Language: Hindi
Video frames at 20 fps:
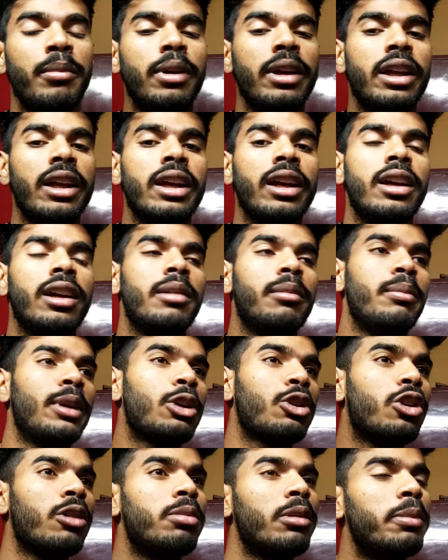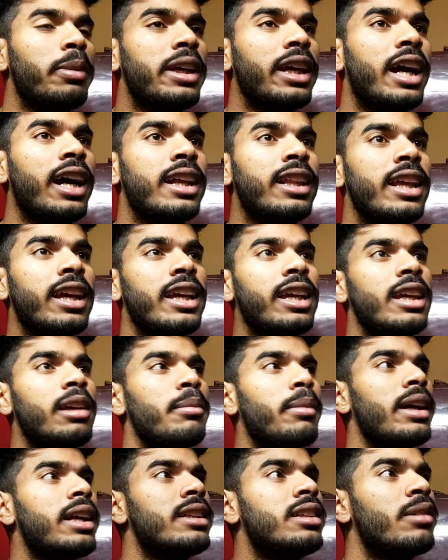मैं मेरे को अभी भी याद है
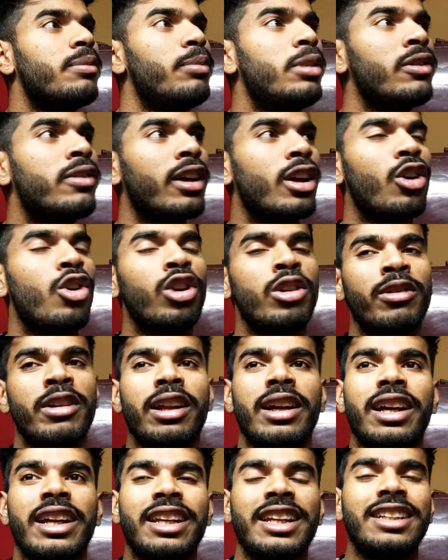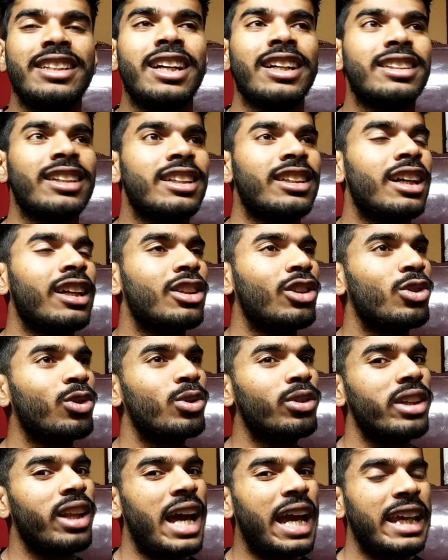कि मैं जब भी वर्कआउट वगैरह करने जाता था
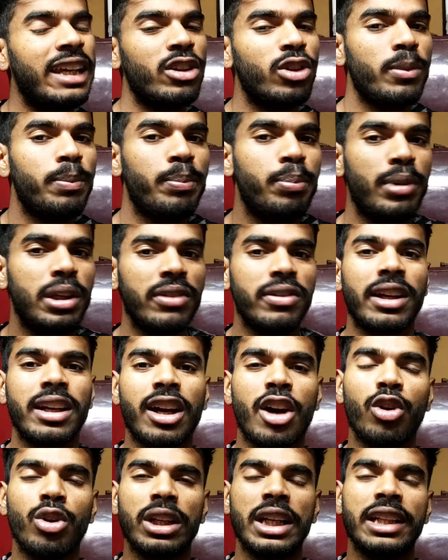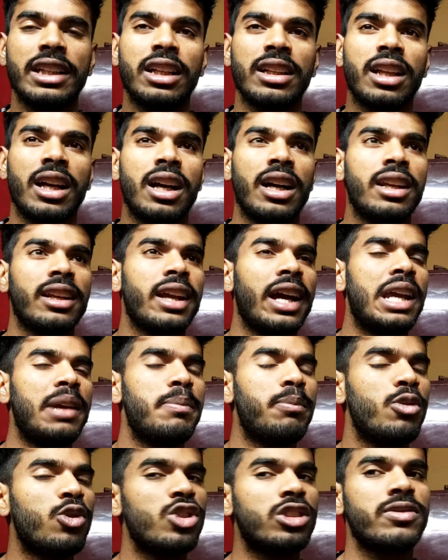तो ना ही कोई प्री वर्कआउट लेता था और ना ही
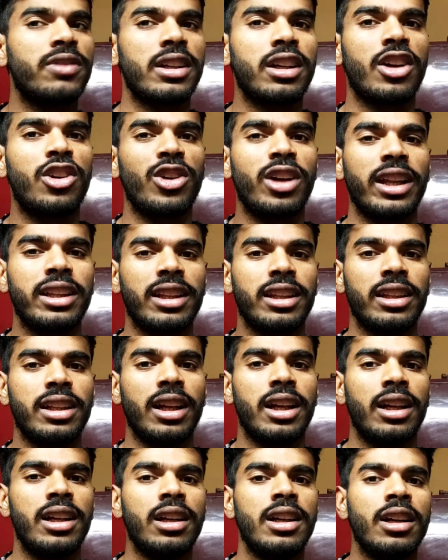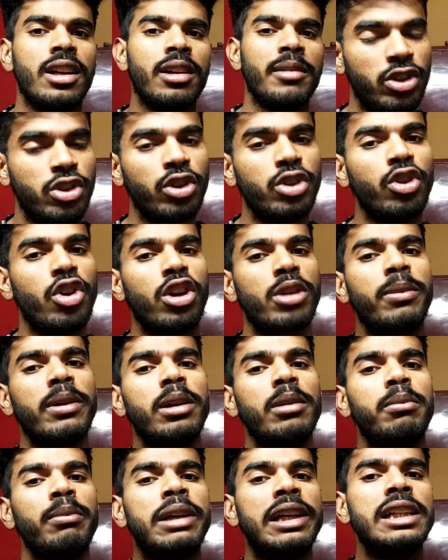पोस्ट वर्कआउट रहता था जो
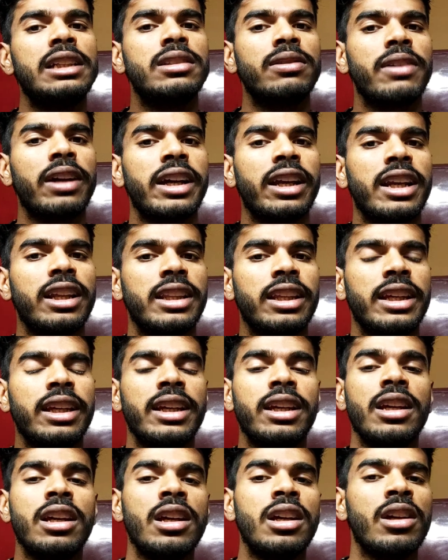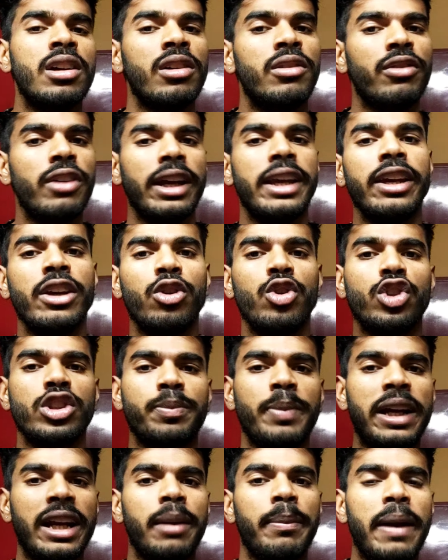नॉर्मल मील्स वगैरह थी वही
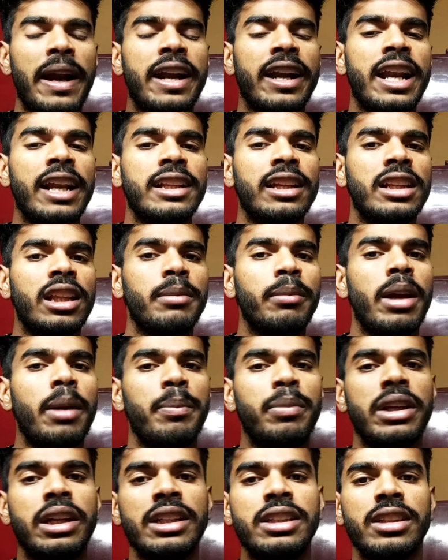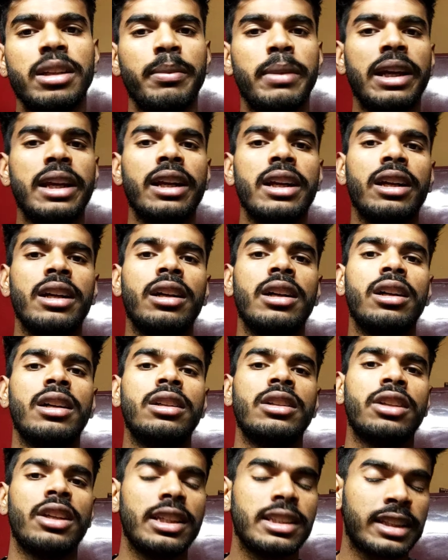उस पर डिपेंड रहता था मैं अपनी
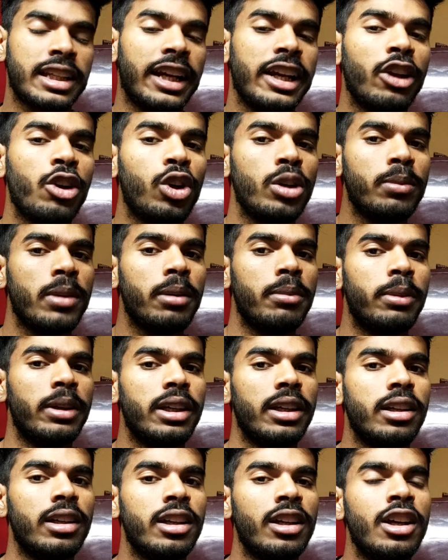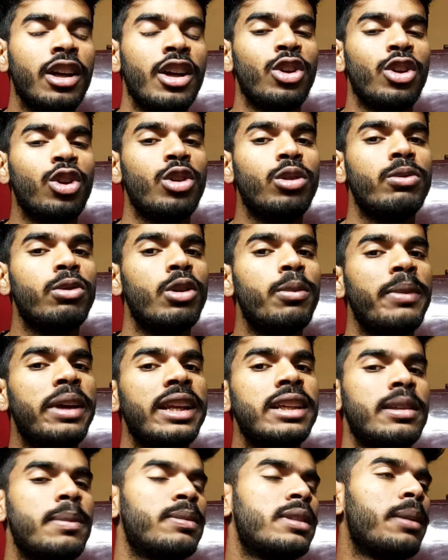जिमिंग स्केड्यूल में भी तो वो
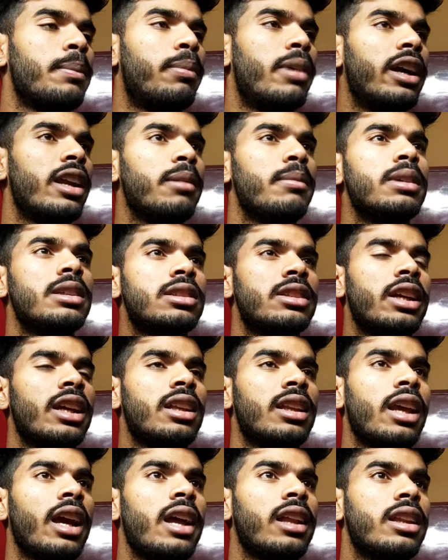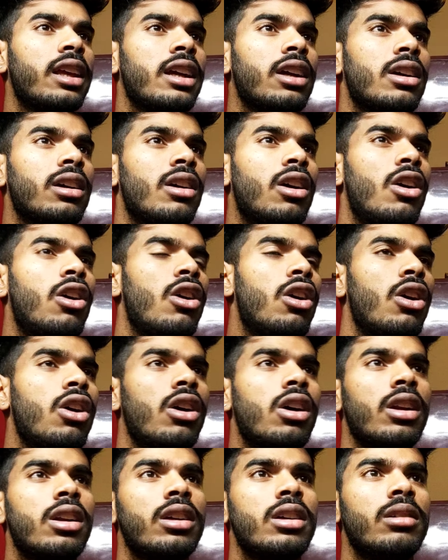मेरी सबसे बड़ी मिस्टेक थी आई थिंक
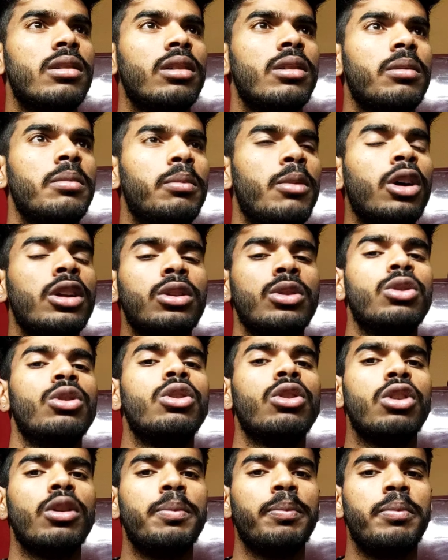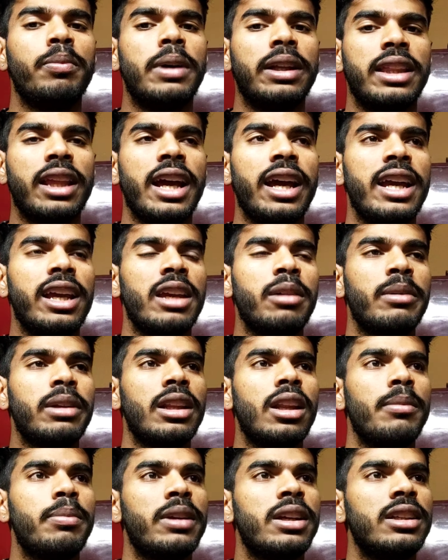और बहुत लोगों को पता है कि
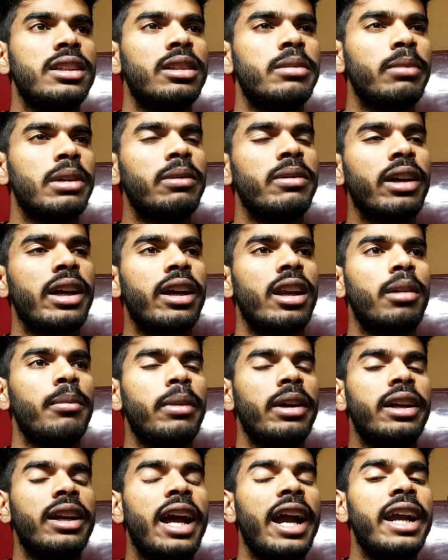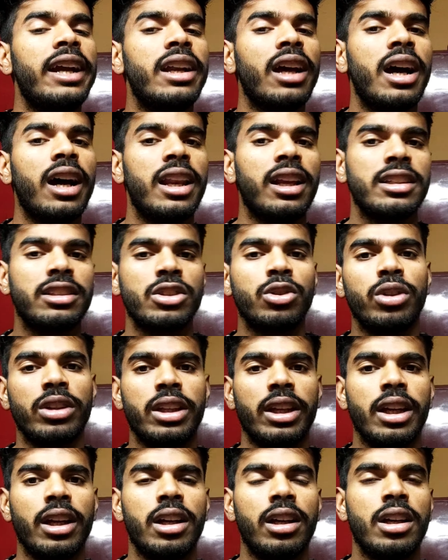मतलब कि जिमिंग वगैरह में डाइट अलग से
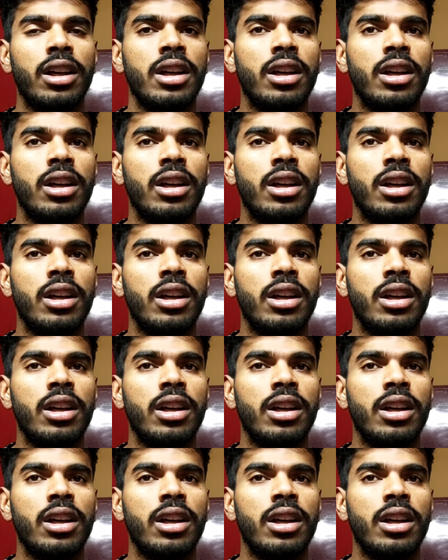होती है